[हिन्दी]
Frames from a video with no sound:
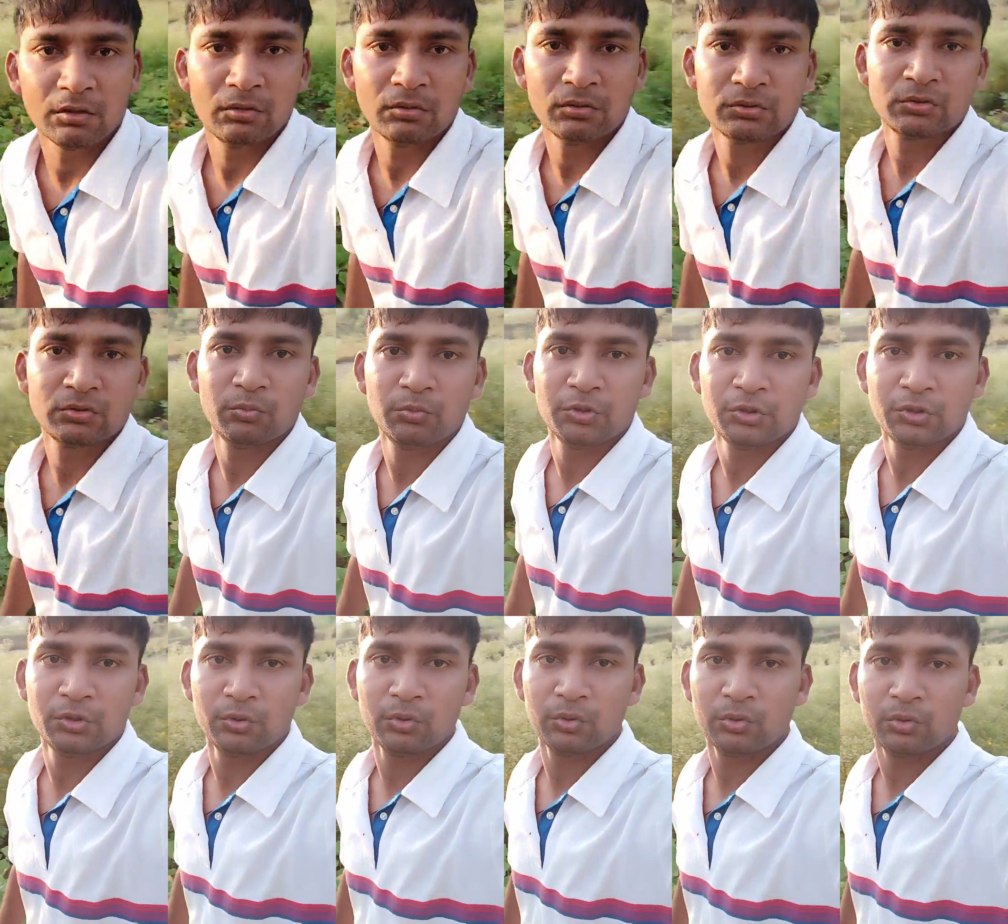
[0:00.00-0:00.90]
और दोस्तों
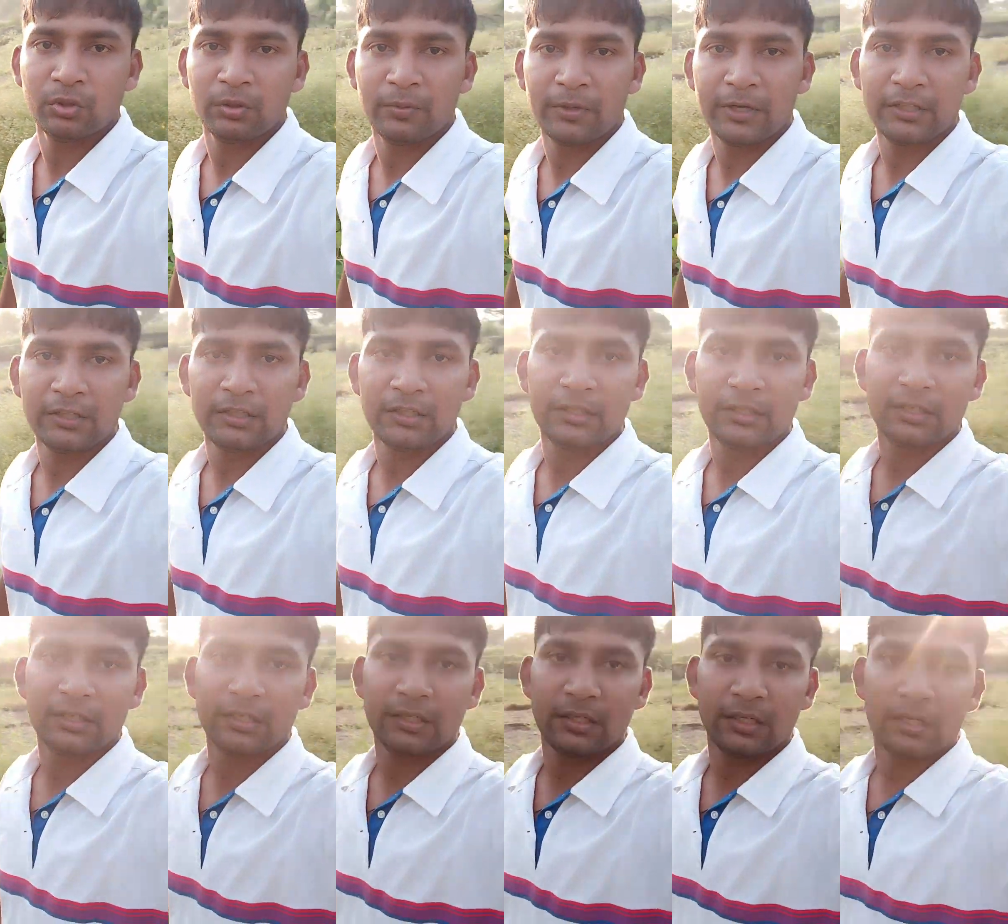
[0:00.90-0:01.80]
वीडियो हमारी
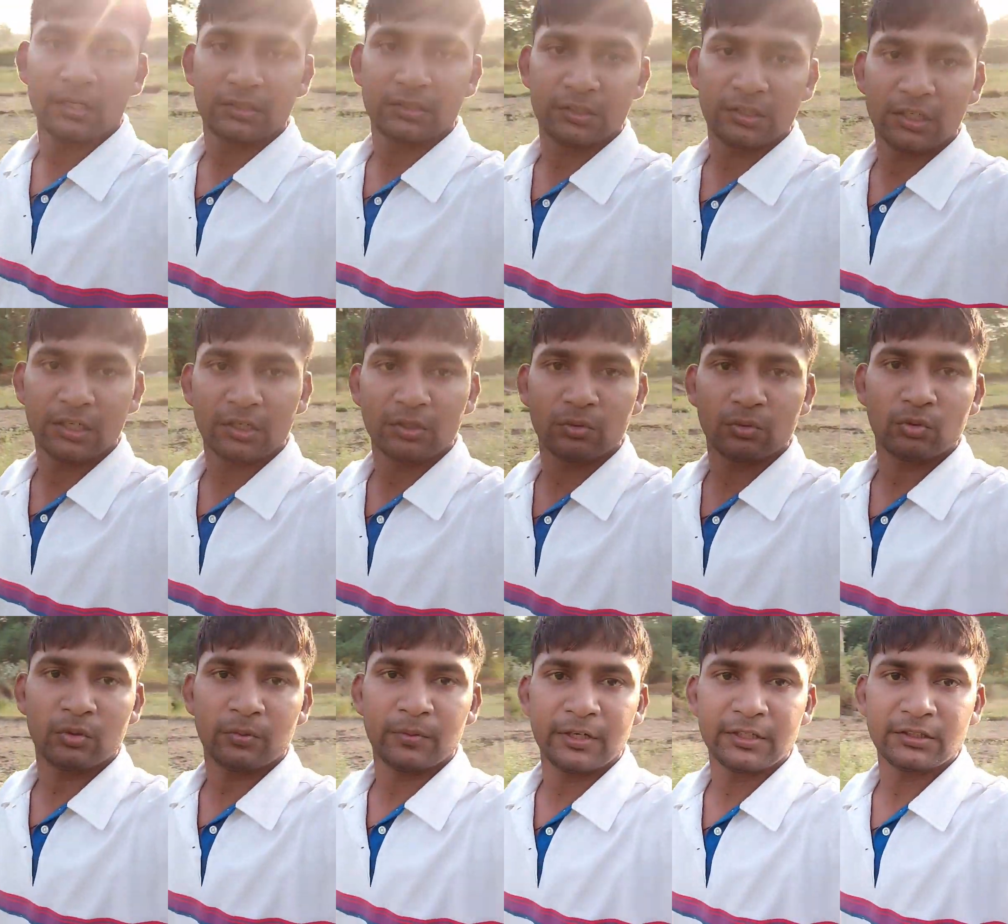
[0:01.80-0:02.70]
देखिए अच्छी लगे
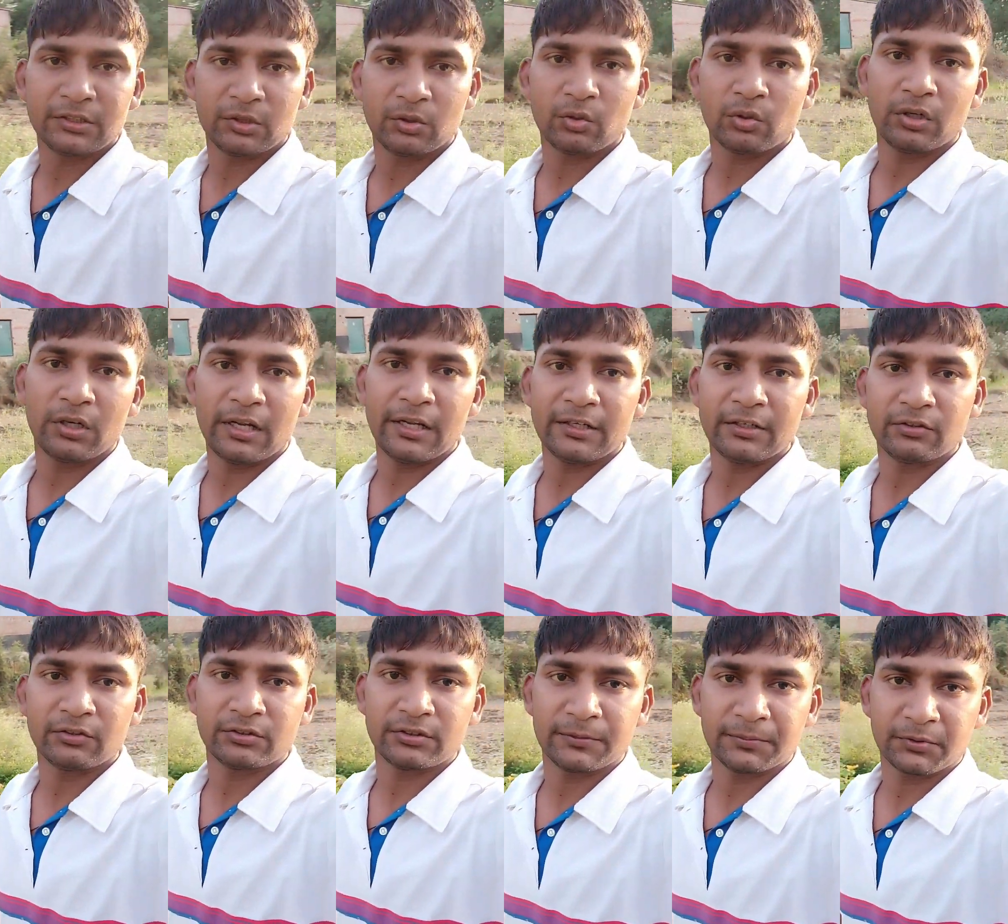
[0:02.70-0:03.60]
तो हमारे चैनल को
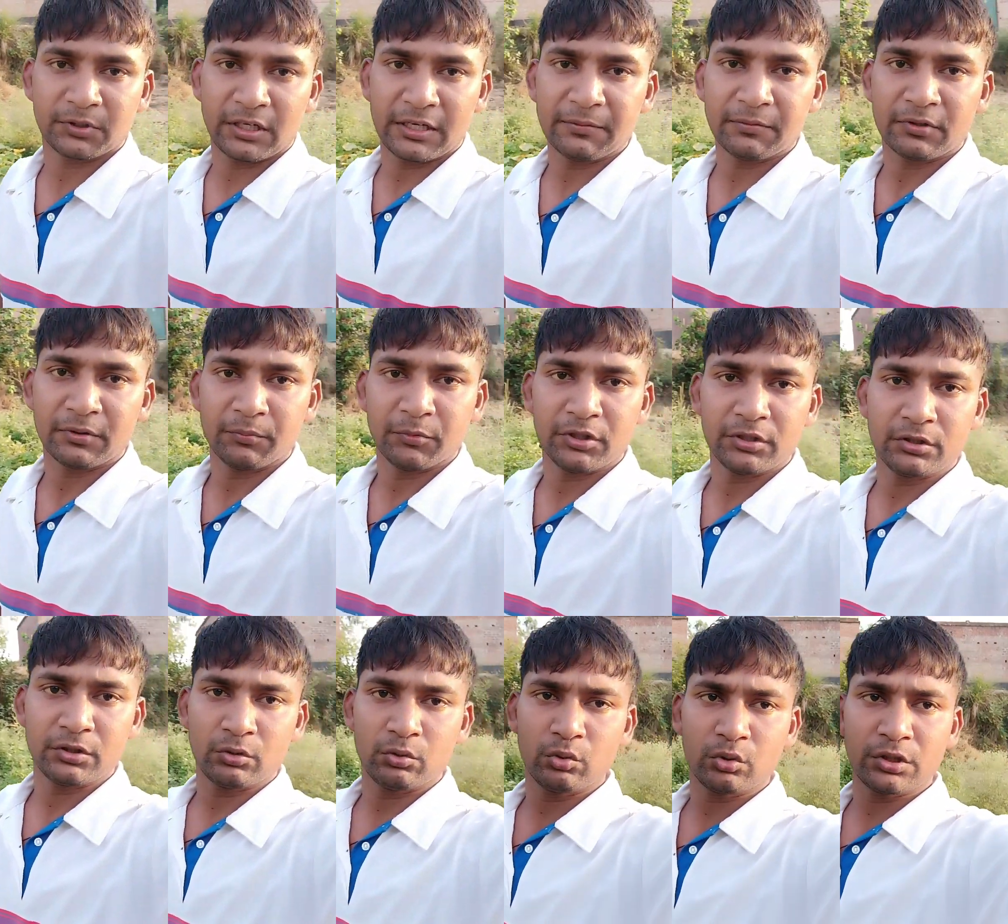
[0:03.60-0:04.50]
लाइक और सब्सक्राइब
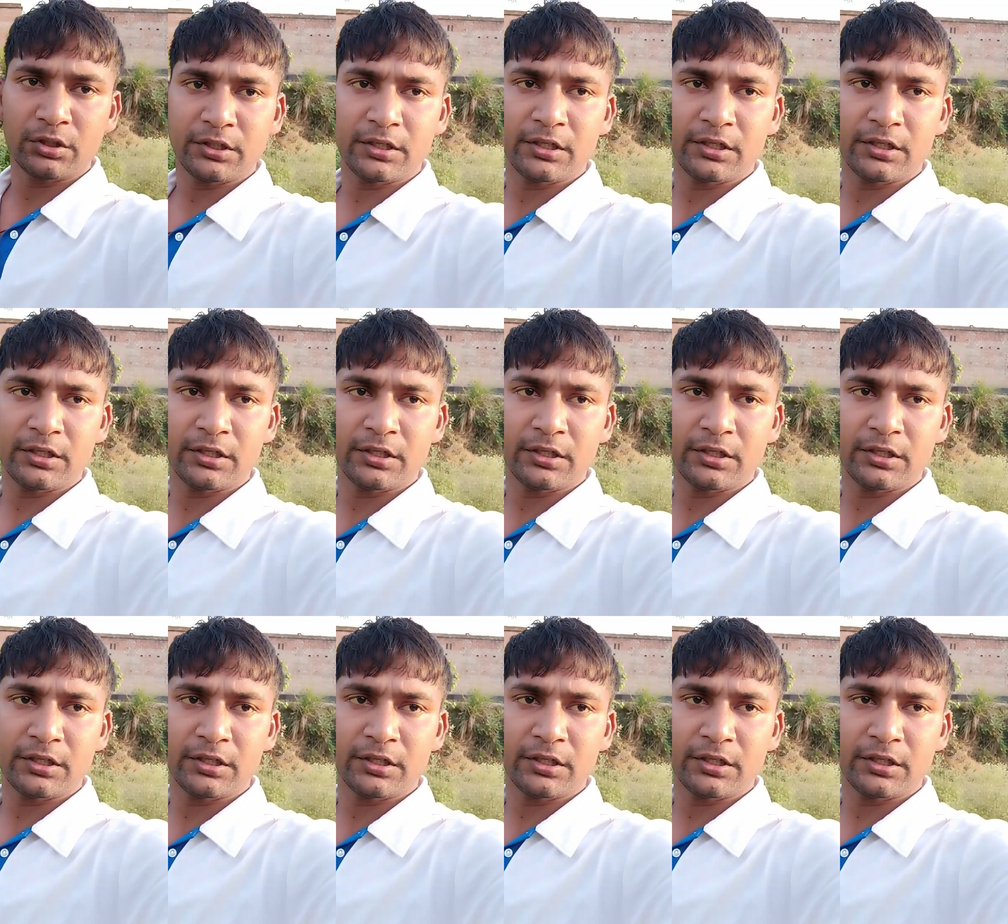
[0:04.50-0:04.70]
कमेंट जरूर